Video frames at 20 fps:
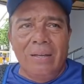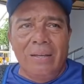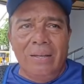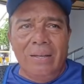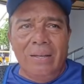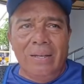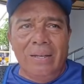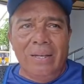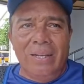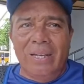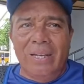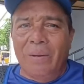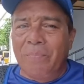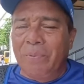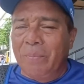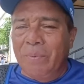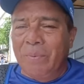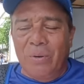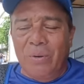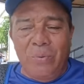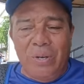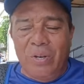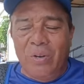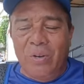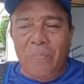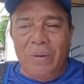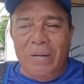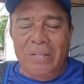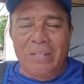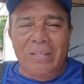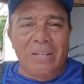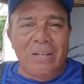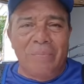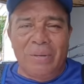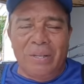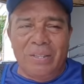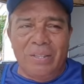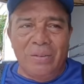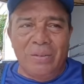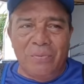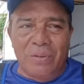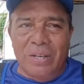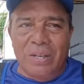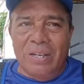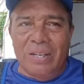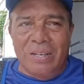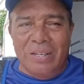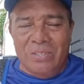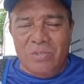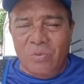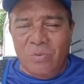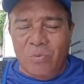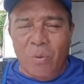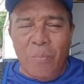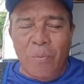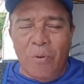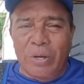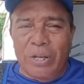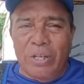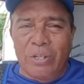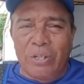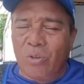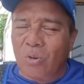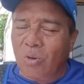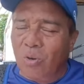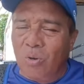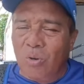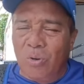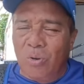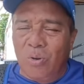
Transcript: Eh, en el primer juego prácticamente, pues eso fue un poquito, lo,